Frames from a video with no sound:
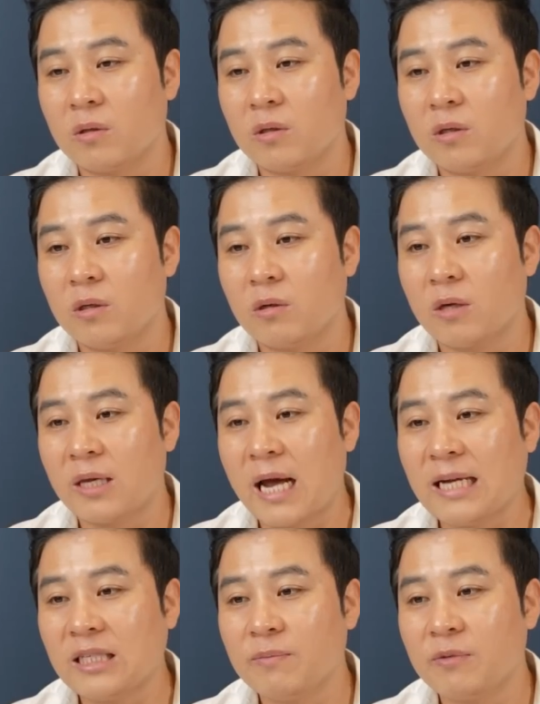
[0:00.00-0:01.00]
그렇게
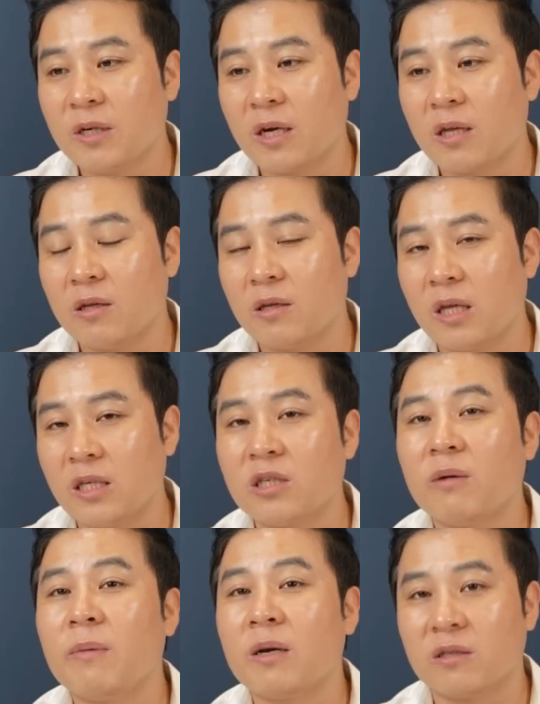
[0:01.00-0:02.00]
야심차게 했는데
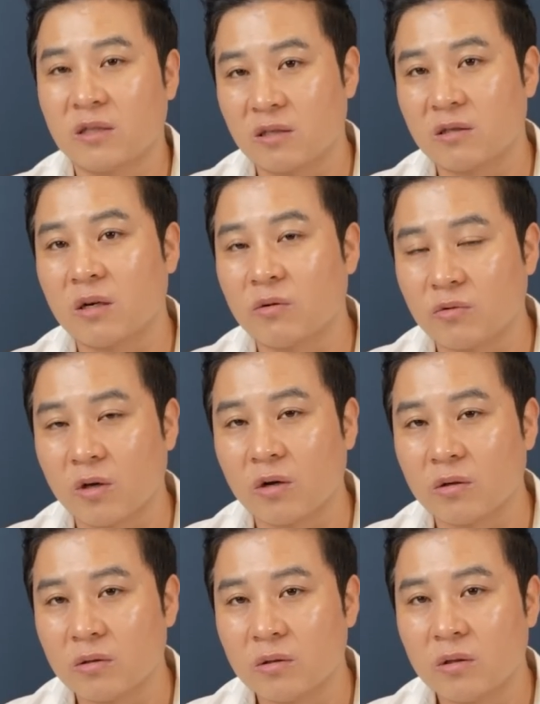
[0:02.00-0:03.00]
2천만 원
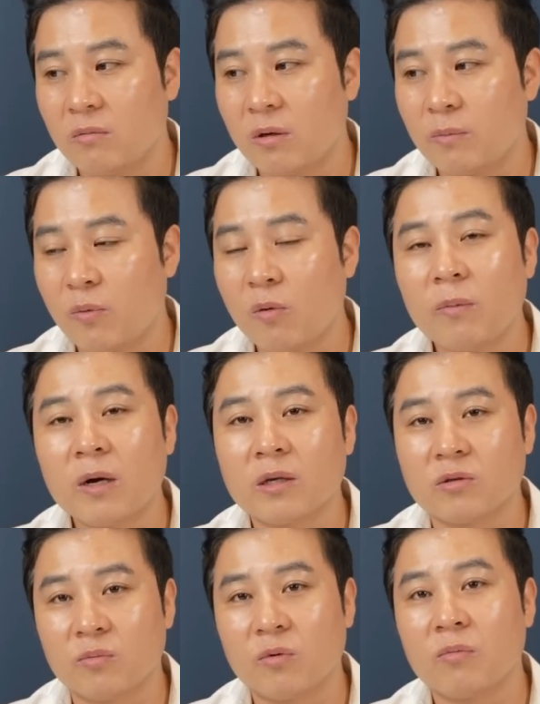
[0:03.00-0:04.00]
찍더라고요. 아,
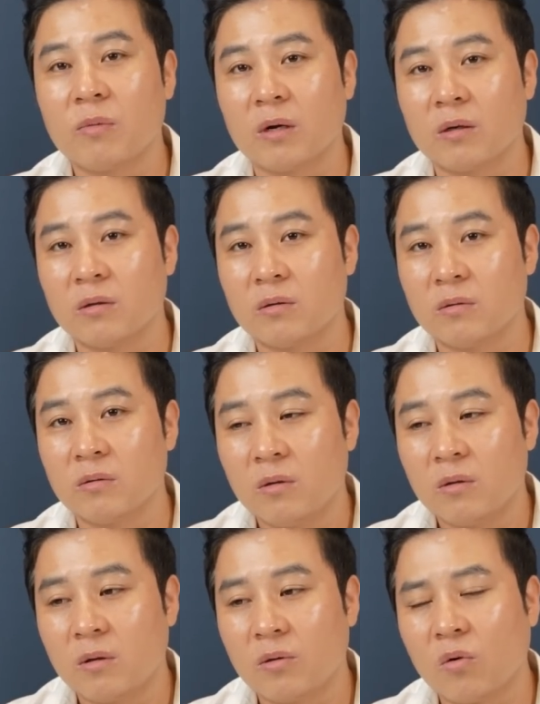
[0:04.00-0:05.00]
폭망했죠, 폭망.
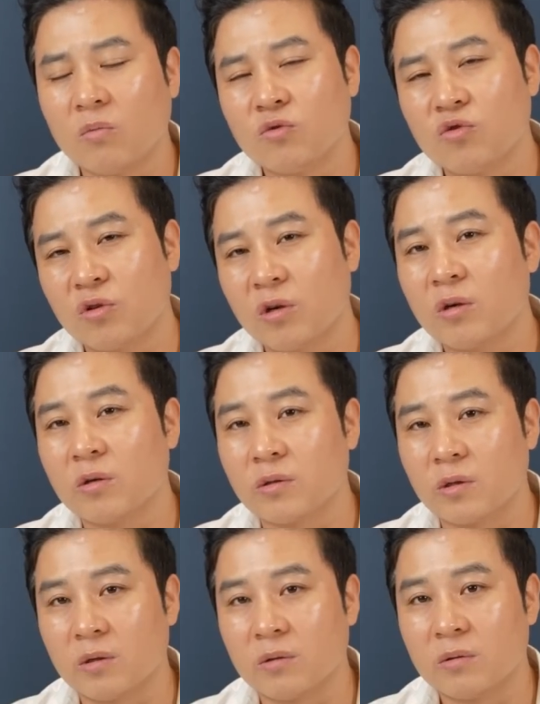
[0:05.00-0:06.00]
아, 너무
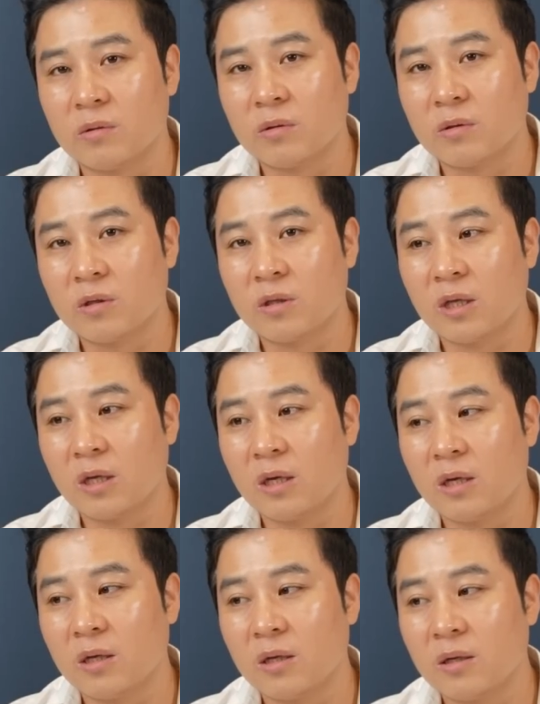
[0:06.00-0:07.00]
충격이었어요.
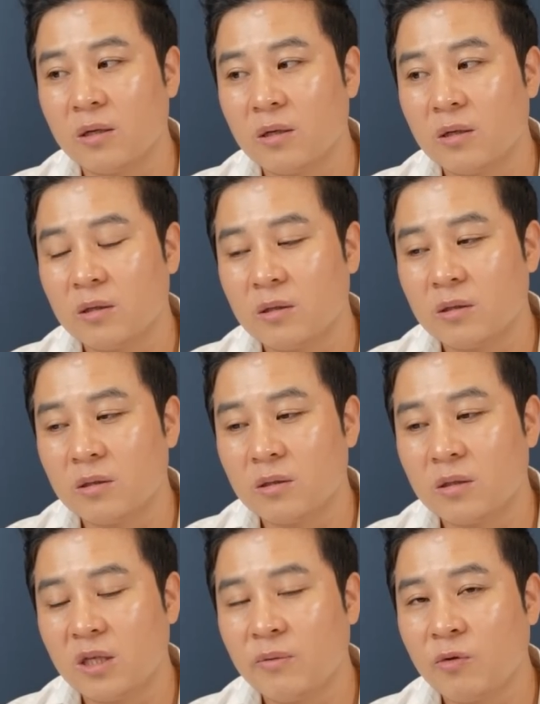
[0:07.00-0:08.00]
그때
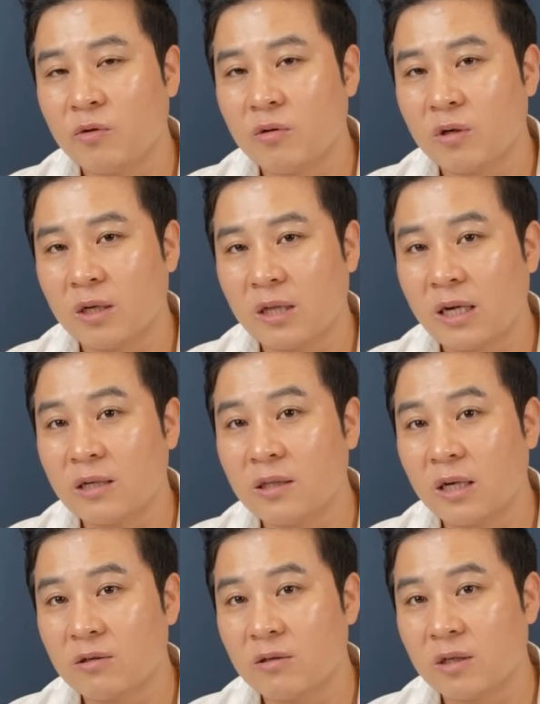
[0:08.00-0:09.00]
팀원들과
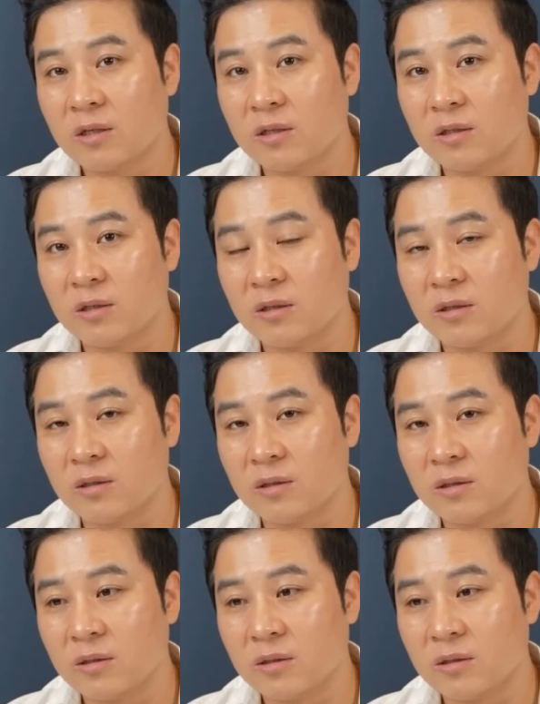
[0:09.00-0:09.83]
타르타르의 그